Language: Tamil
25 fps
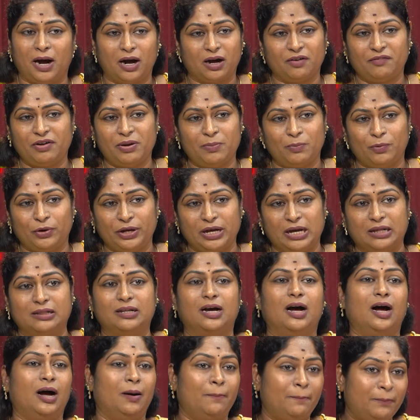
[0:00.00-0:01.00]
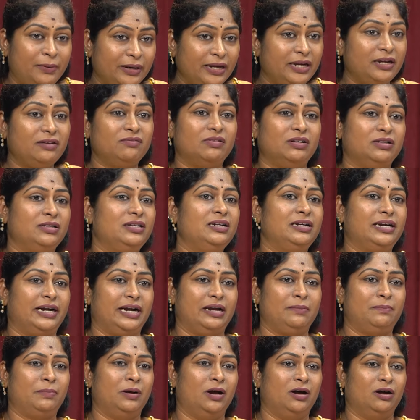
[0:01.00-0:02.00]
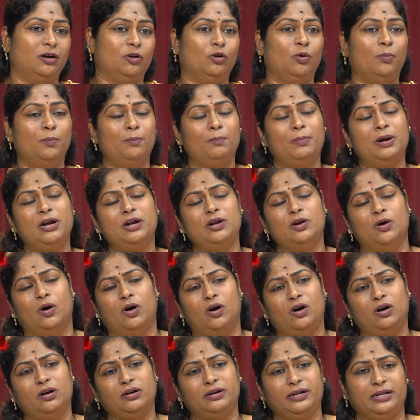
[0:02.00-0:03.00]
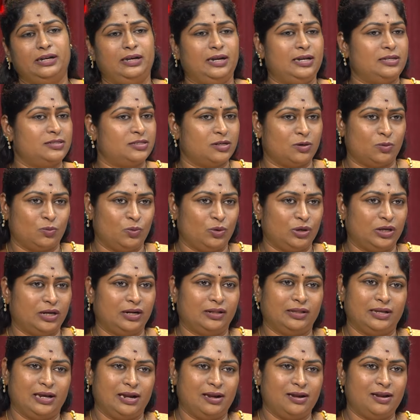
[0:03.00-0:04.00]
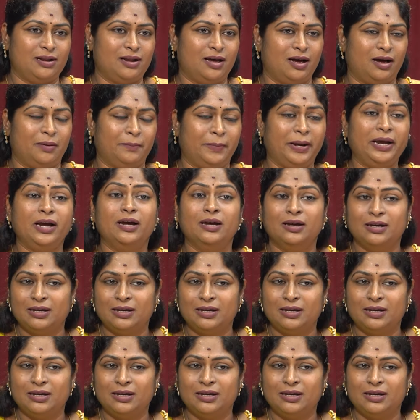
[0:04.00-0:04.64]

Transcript: பார்க்கவே முடியாதா அப்படின்னு வந்து நினைப்பாங்க ரொம்ப லாங் டிலேஸை கொடுக்கறது எல்லாமே